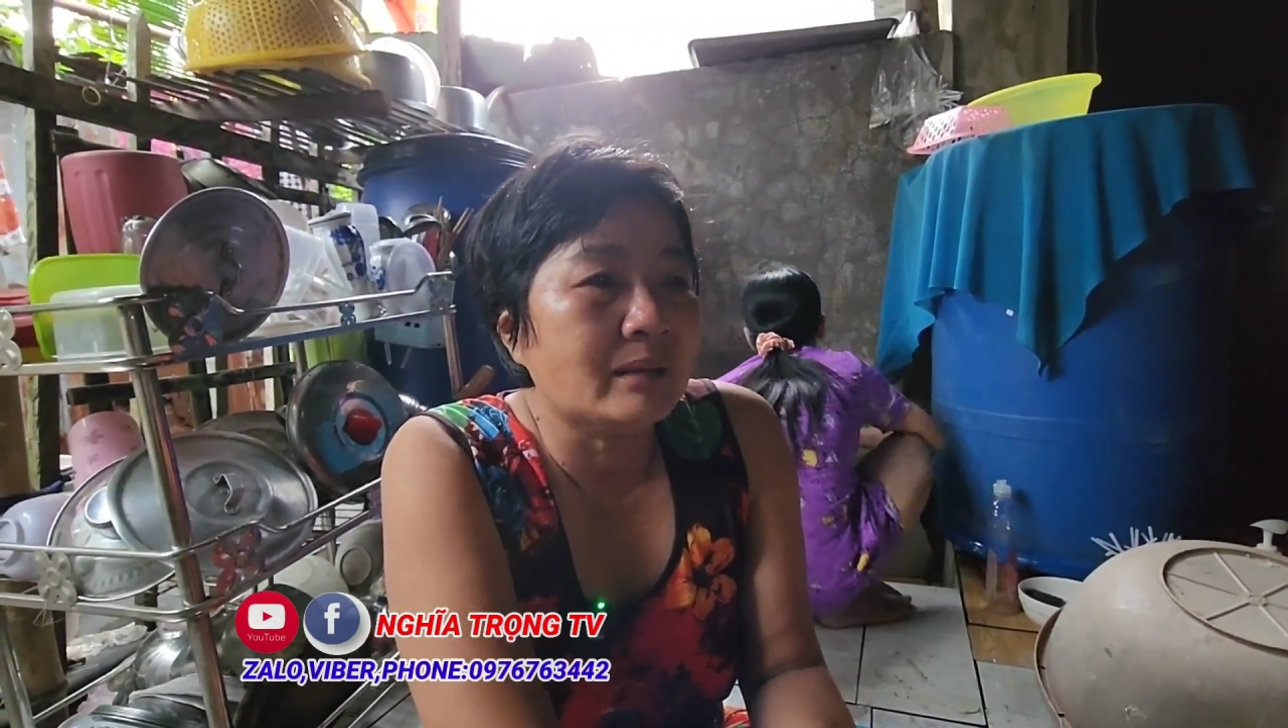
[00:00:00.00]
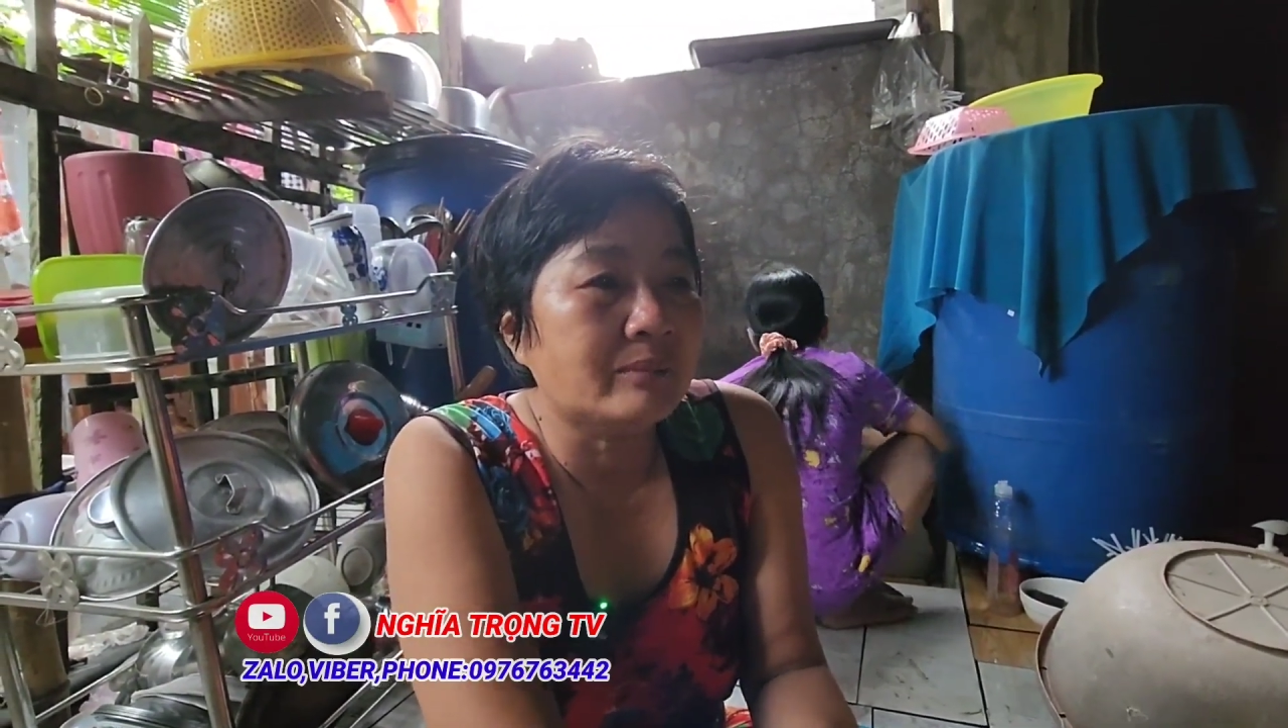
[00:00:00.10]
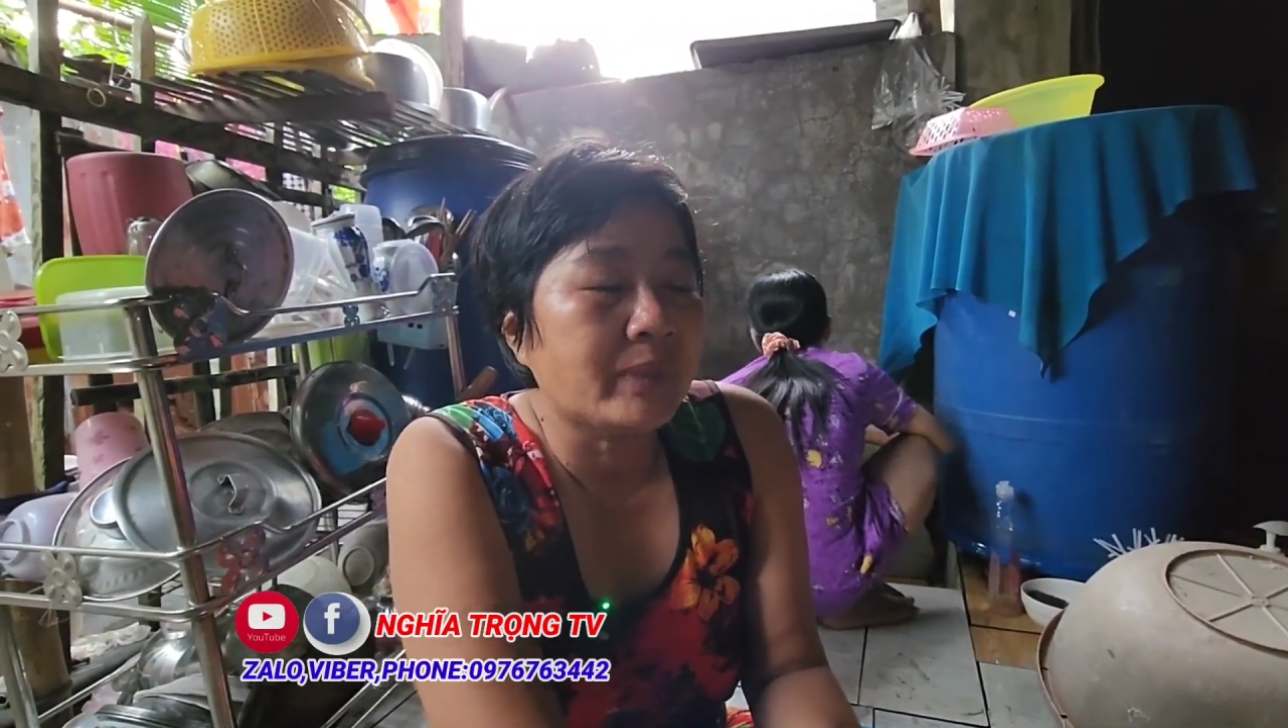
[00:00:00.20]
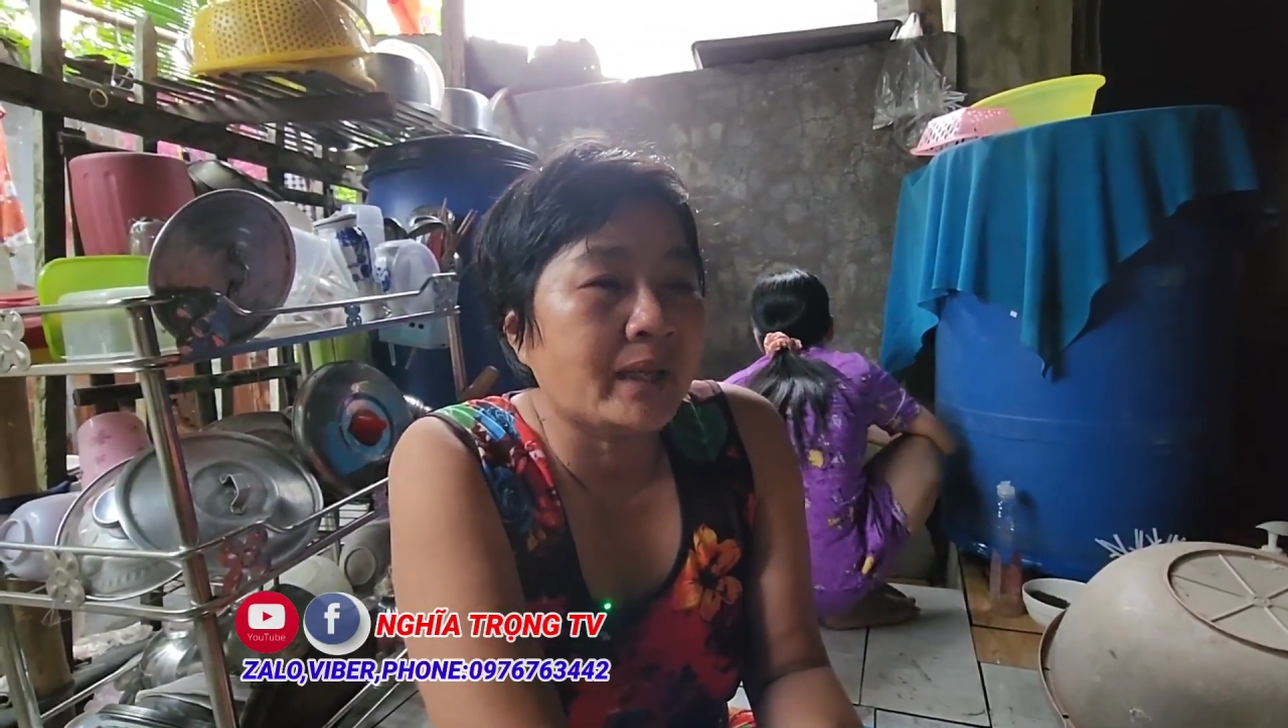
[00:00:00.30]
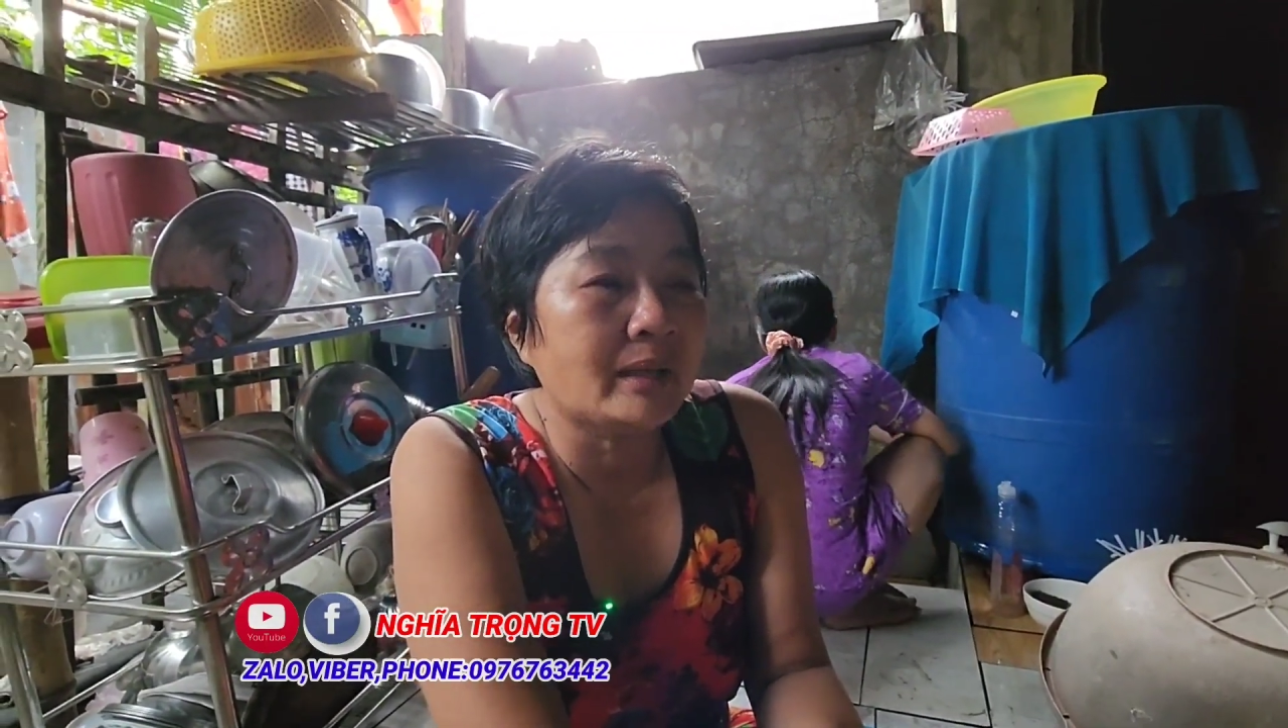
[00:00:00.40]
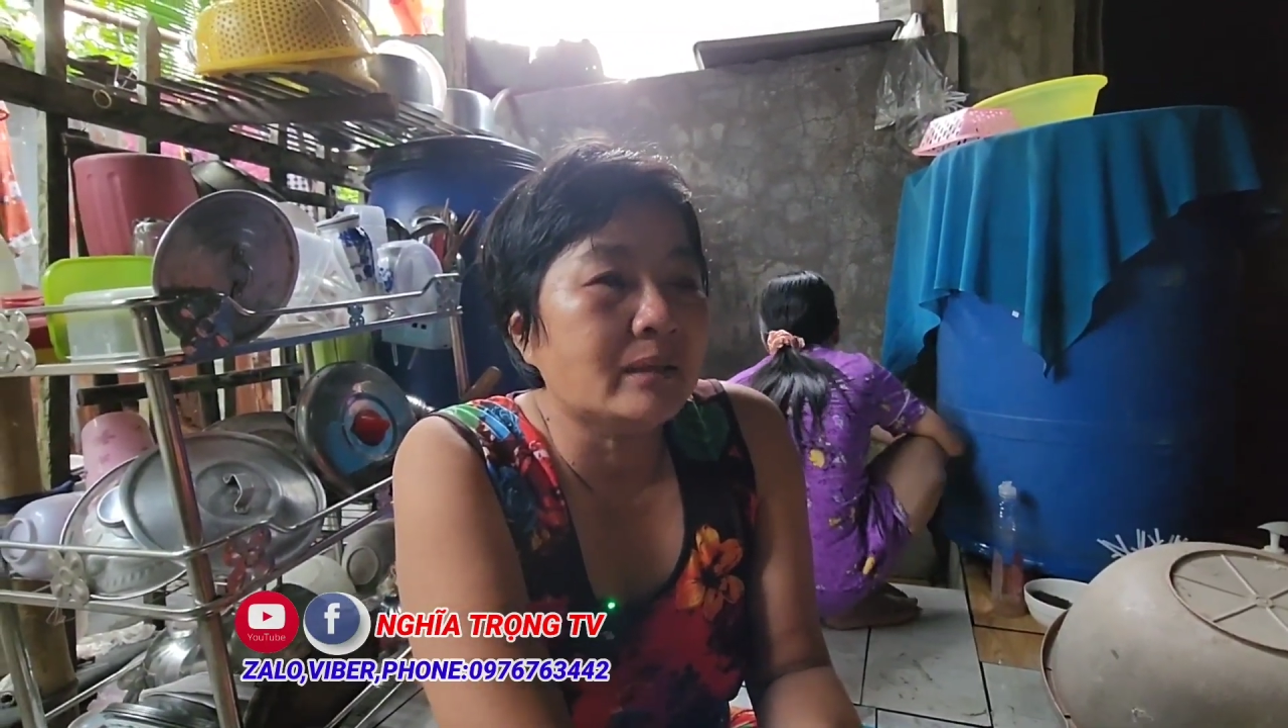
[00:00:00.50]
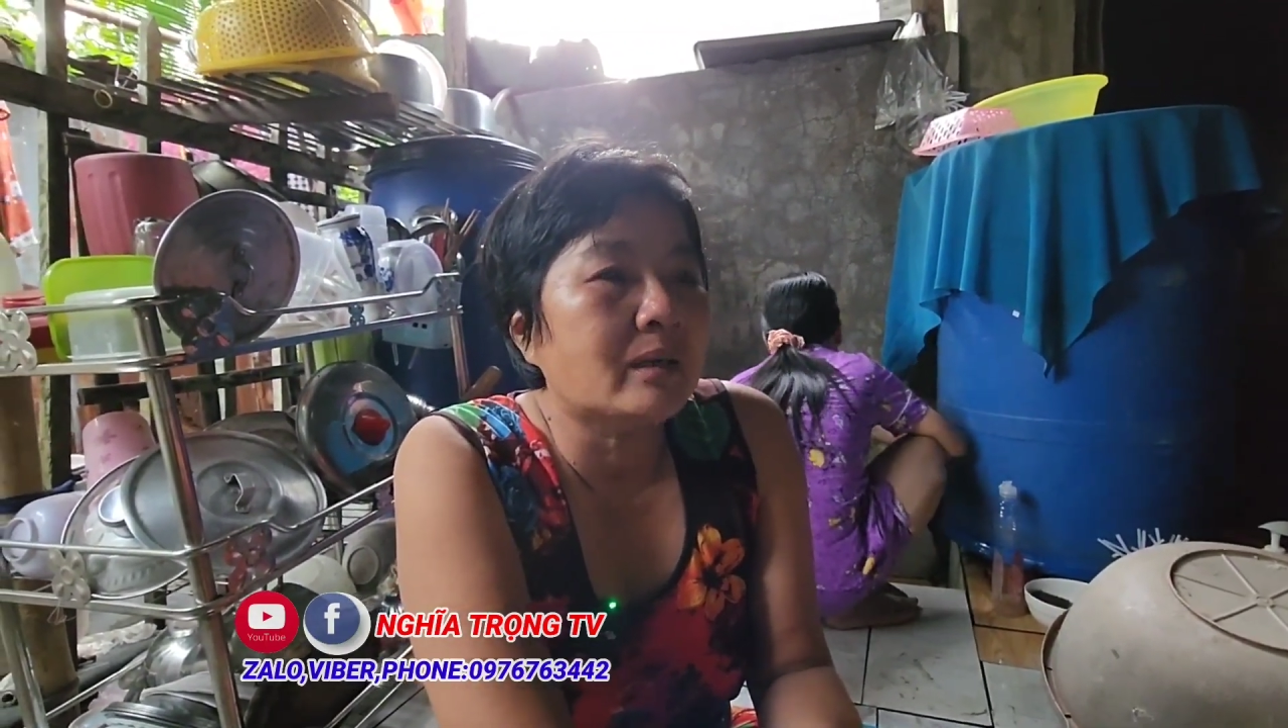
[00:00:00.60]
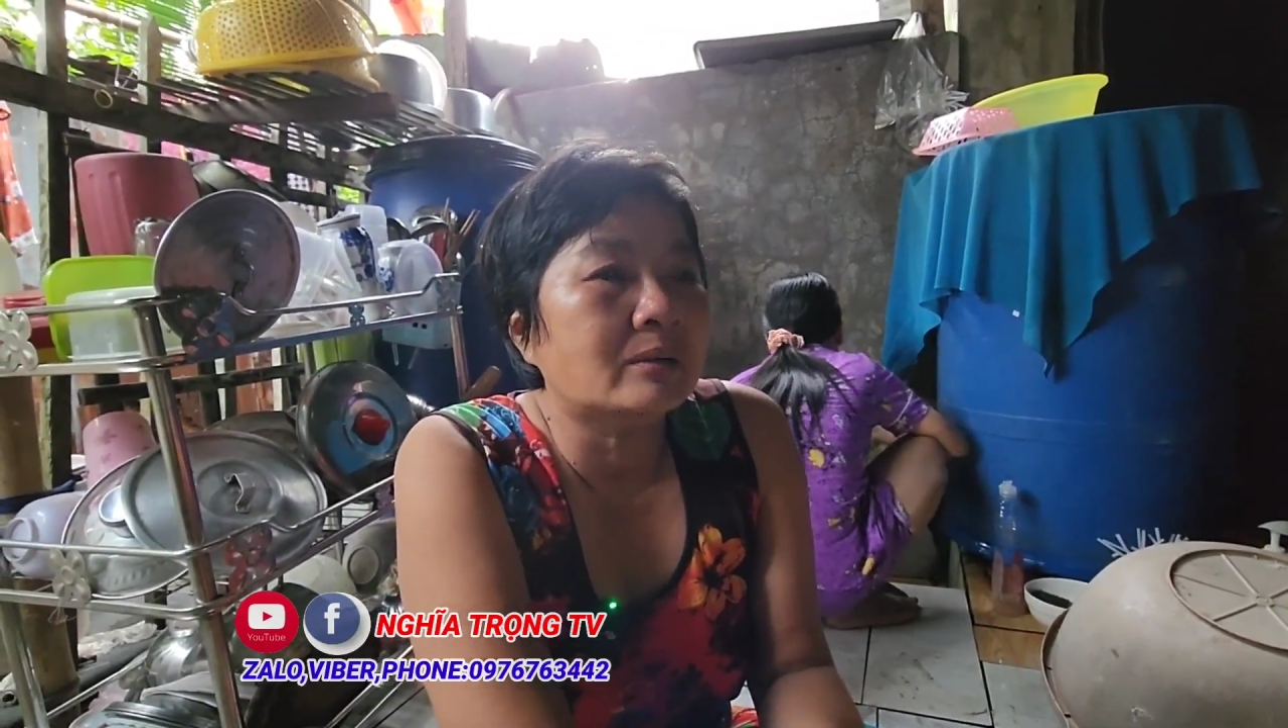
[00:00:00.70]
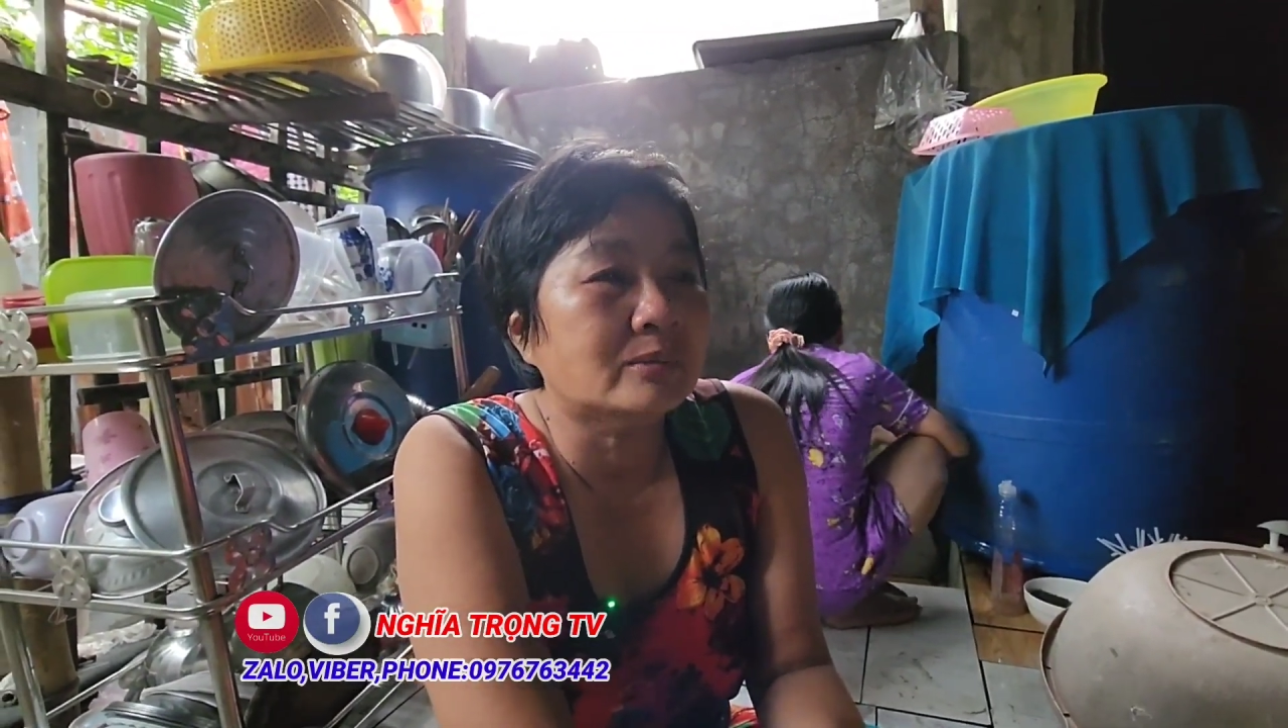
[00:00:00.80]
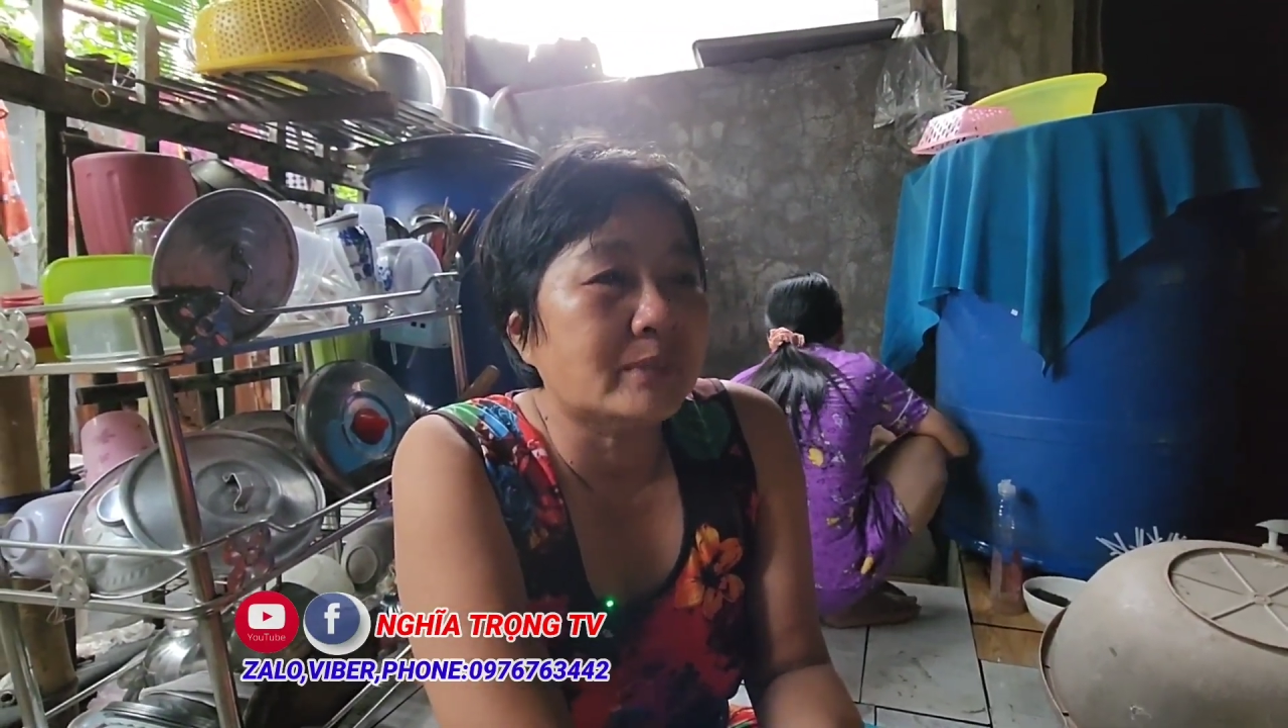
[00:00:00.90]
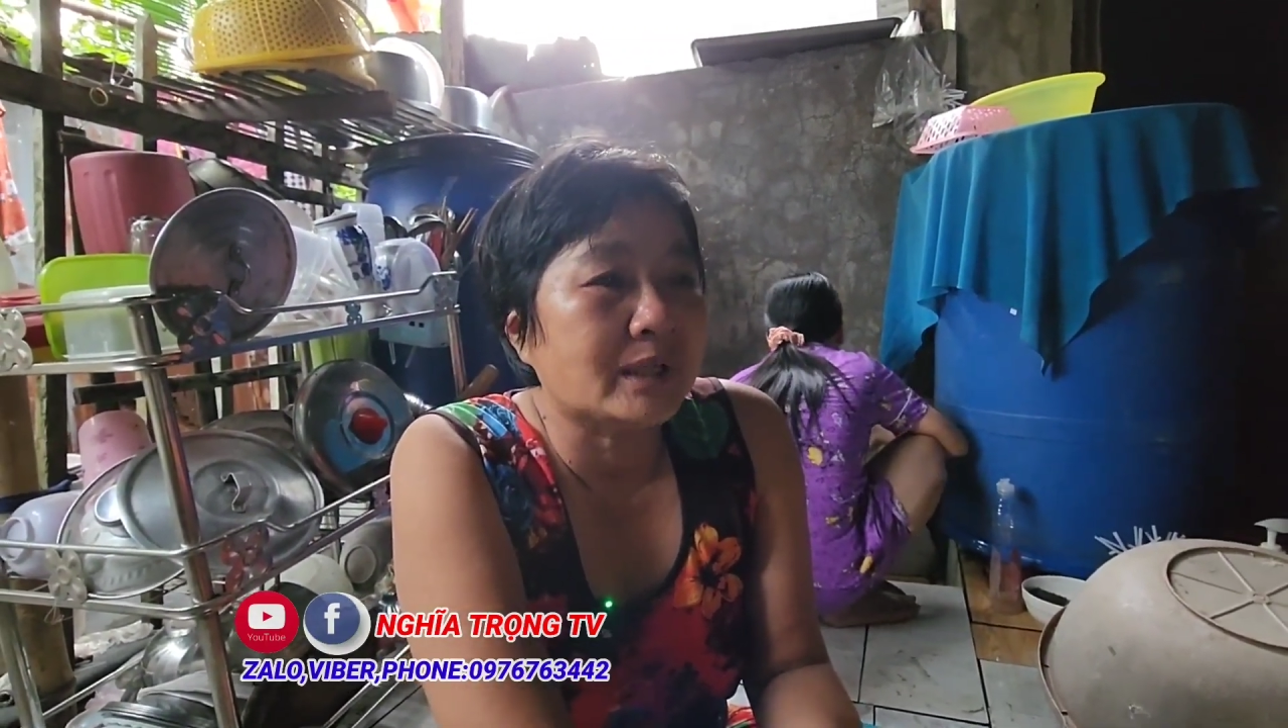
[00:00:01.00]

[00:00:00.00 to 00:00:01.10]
đó mấy cái chỗ